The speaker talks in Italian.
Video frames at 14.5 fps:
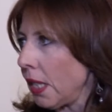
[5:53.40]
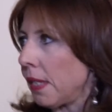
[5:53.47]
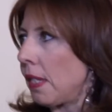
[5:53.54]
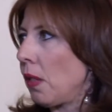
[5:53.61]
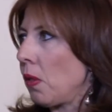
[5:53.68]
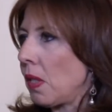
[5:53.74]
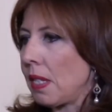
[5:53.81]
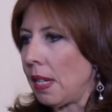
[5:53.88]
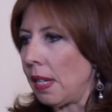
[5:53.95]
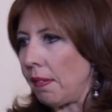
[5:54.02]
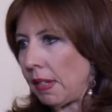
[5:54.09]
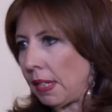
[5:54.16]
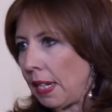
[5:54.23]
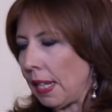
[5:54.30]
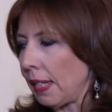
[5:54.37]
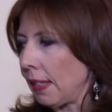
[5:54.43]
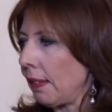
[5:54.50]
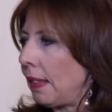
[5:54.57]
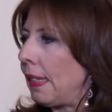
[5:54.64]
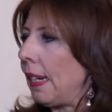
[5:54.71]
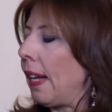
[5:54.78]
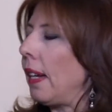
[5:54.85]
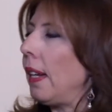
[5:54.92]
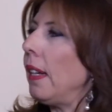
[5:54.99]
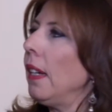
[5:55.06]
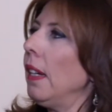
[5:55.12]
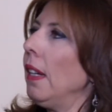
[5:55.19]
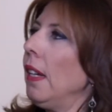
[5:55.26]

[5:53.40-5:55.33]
che si conserva nella cattedrale.